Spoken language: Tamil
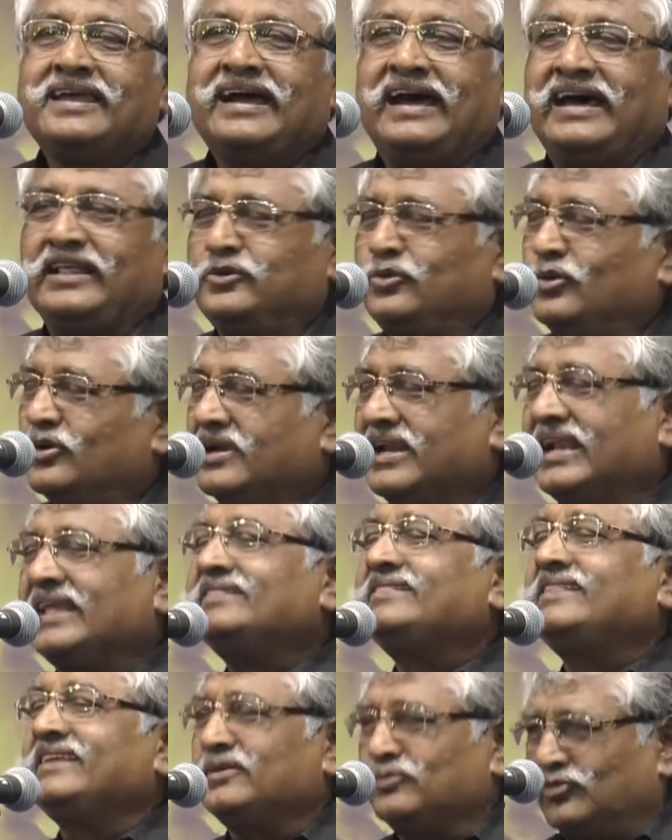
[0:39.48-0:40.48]
அது ஒரு
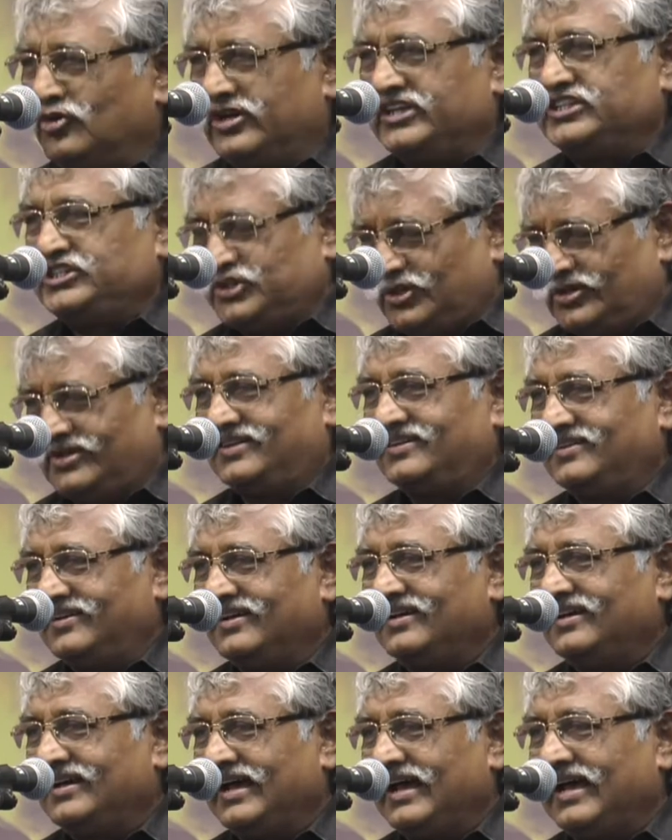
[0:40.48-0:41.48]
லத்தீன் மொழி சொல்
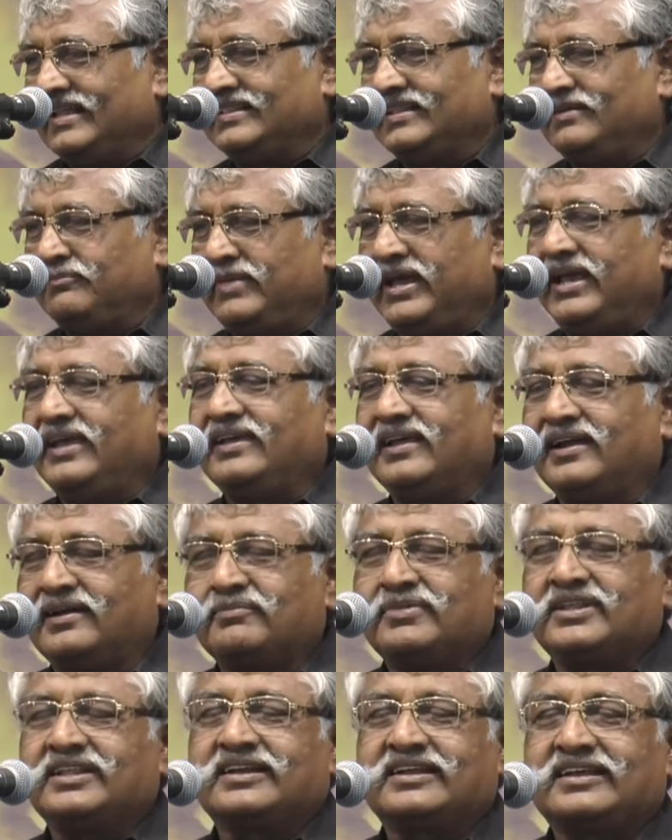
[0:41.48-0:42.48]
அந்த மேயர்
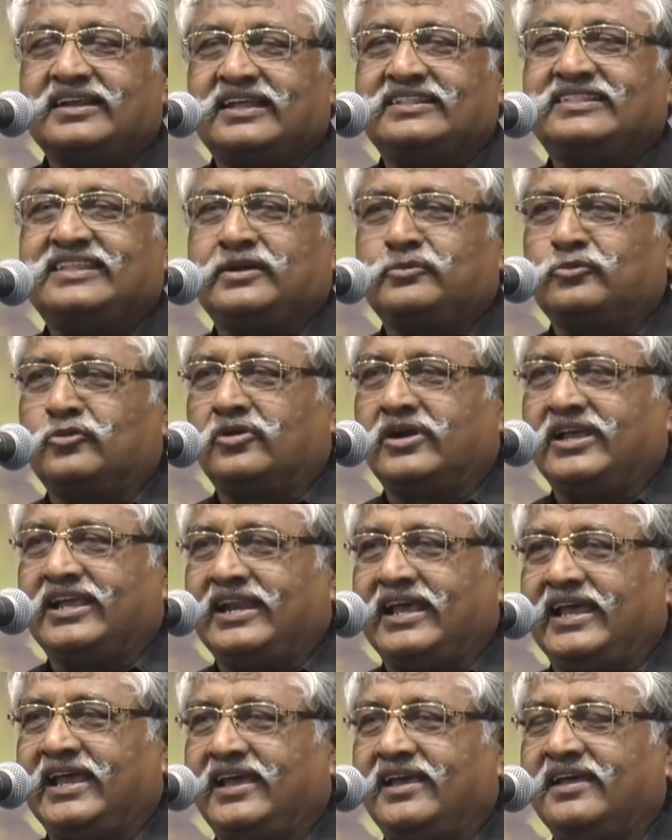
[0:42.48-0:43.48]
என்பதற்கு லத்தீன்
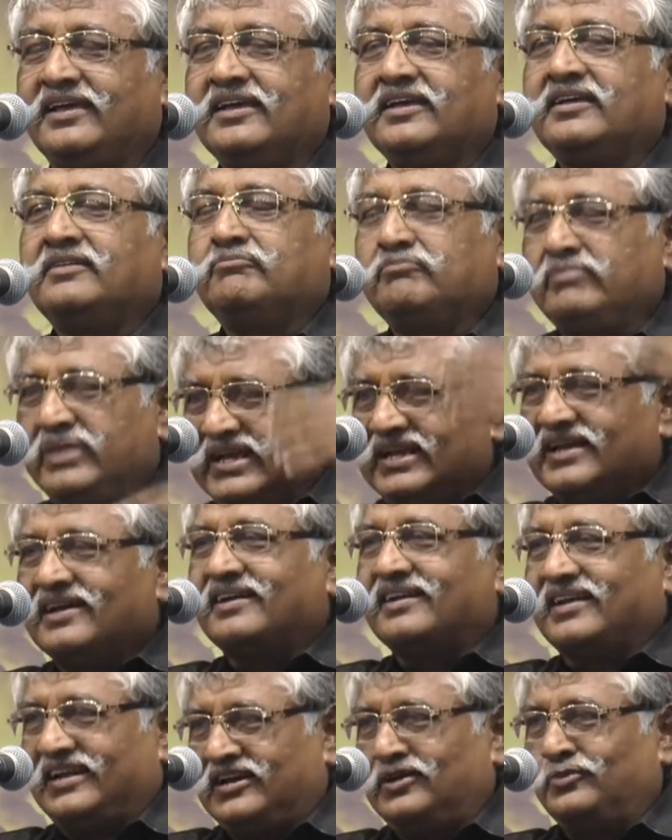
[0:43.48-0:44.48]
மொழியிலே
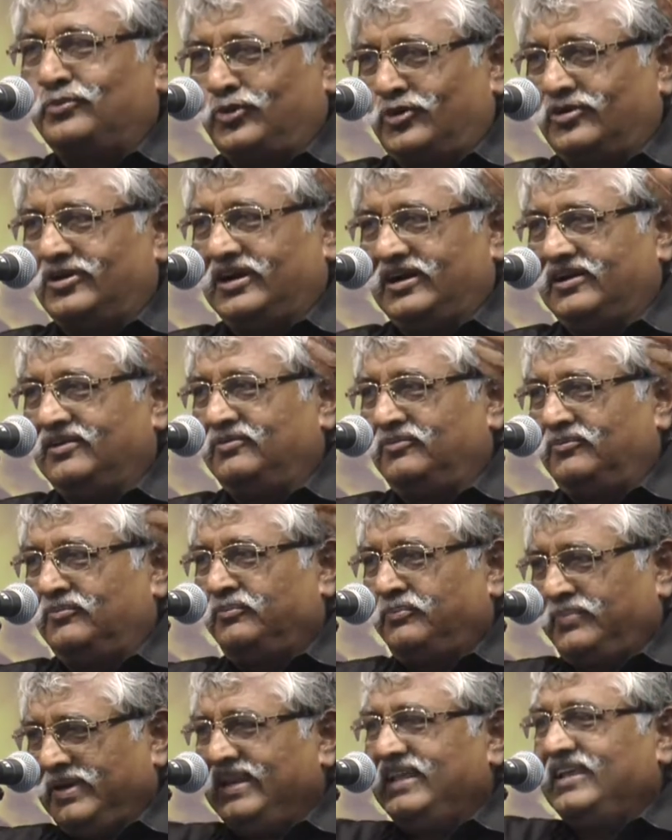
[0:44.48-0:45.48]
பிக்கர் என்று பொருள்
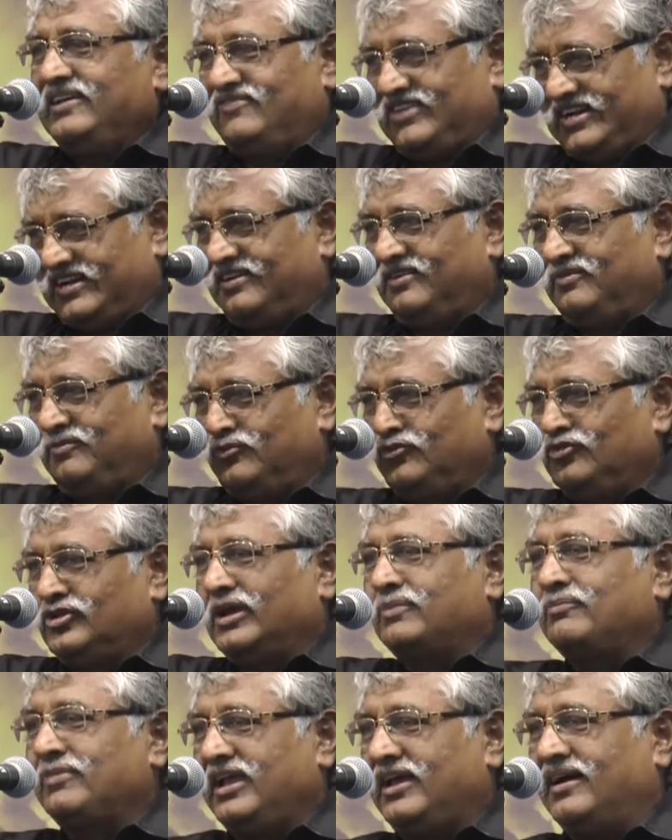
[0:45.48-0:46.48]
பெரியவன்
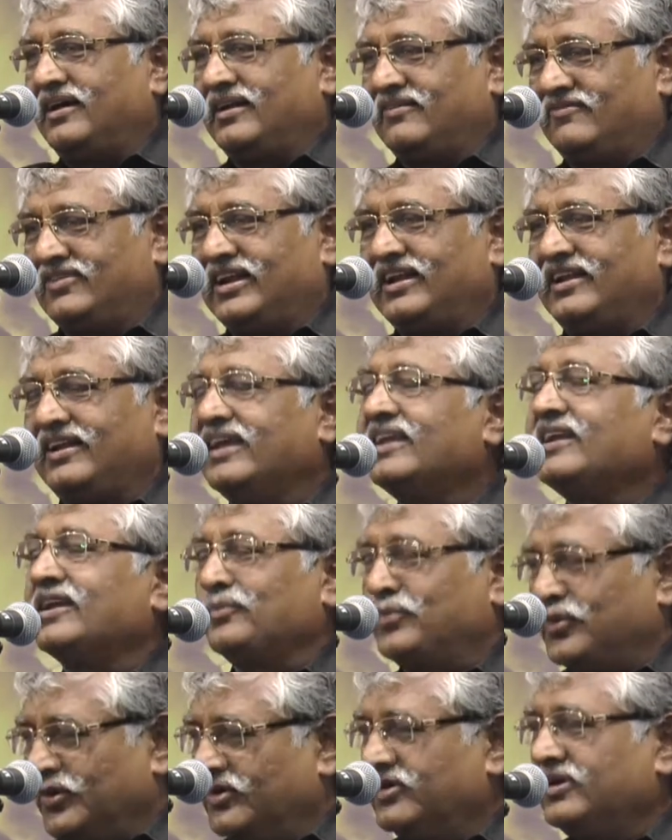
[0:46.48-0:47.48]
முதன்மையானவர் என்று
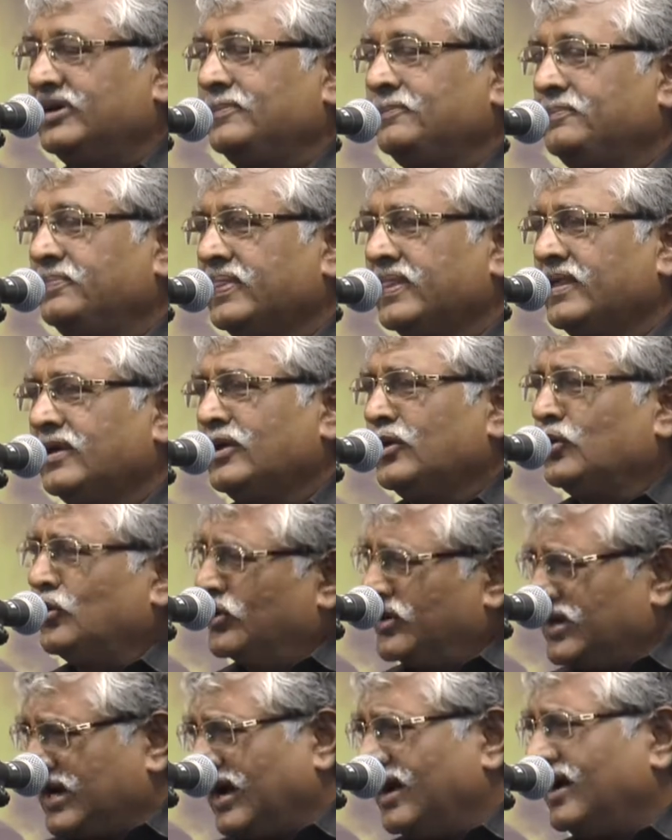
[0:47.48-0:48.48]
பொருள்
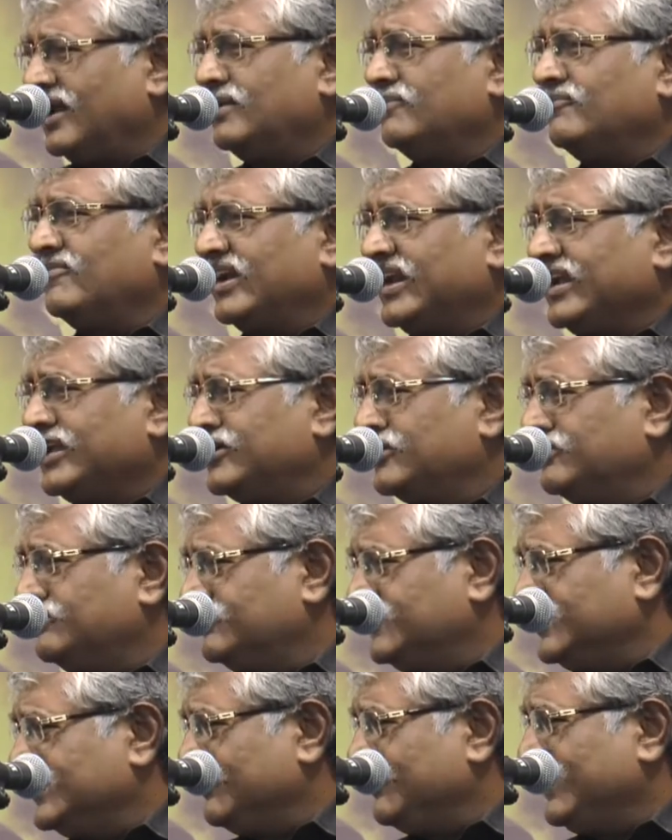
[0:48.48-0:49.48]
ஒரு காலம் வரைக்கும்
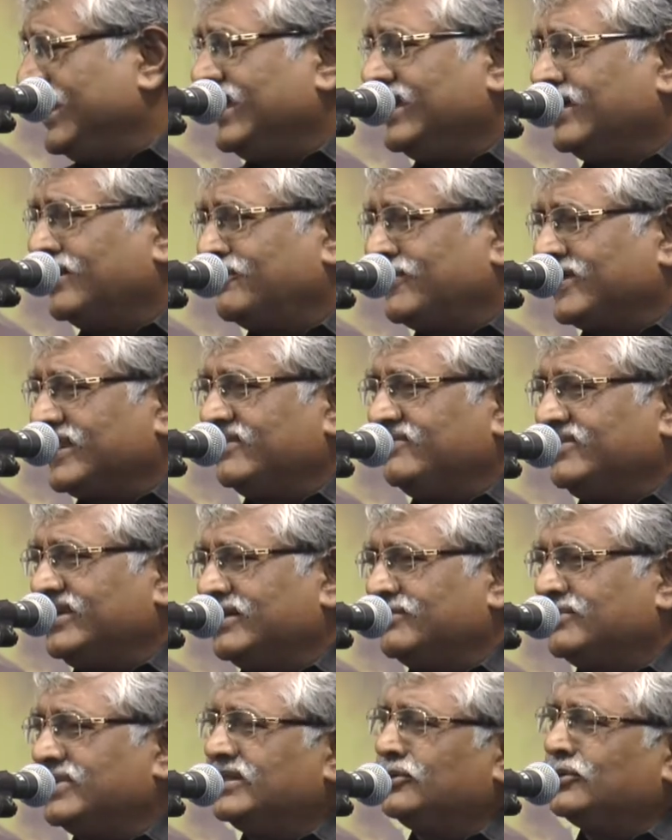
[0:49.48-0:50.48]
இந்த மேயர் பதவி
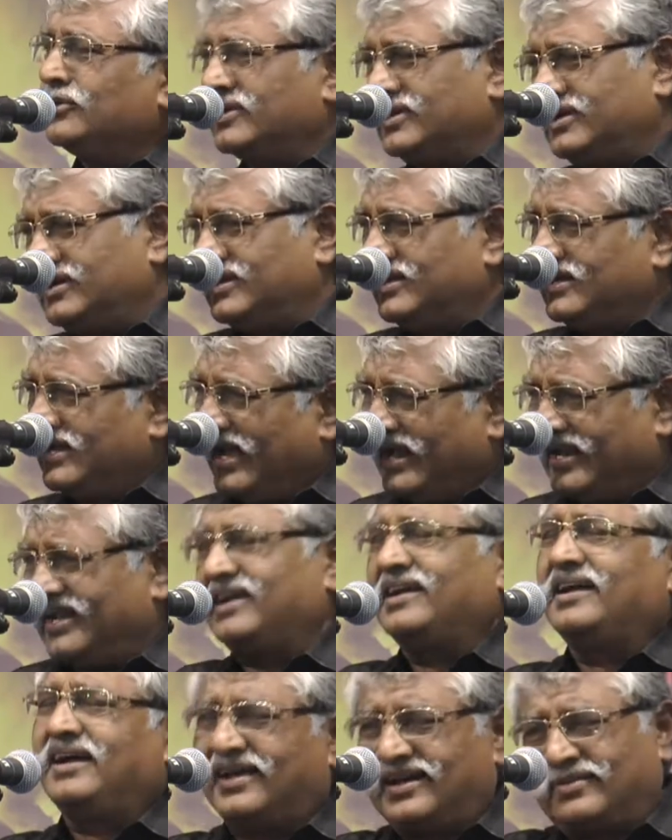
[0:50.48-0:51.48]
என்பது ஒரு
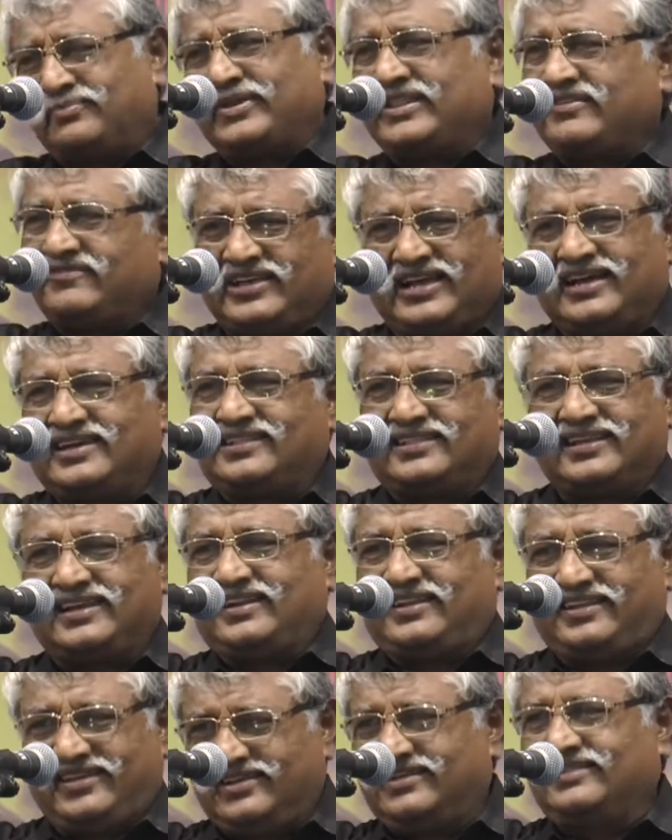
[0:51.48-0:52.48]
அலங்கார
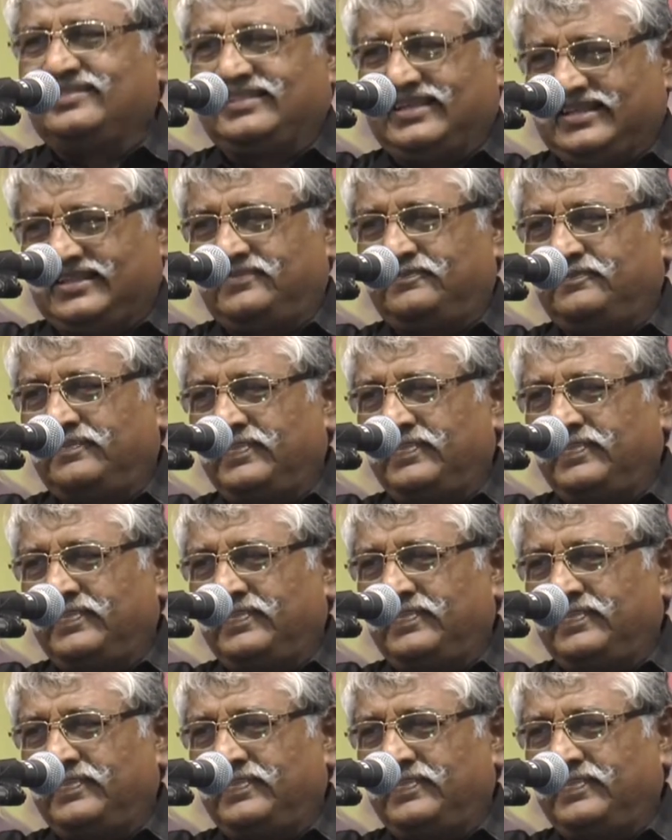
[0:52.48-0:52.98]
பதவியாகத்தான் இருந்தது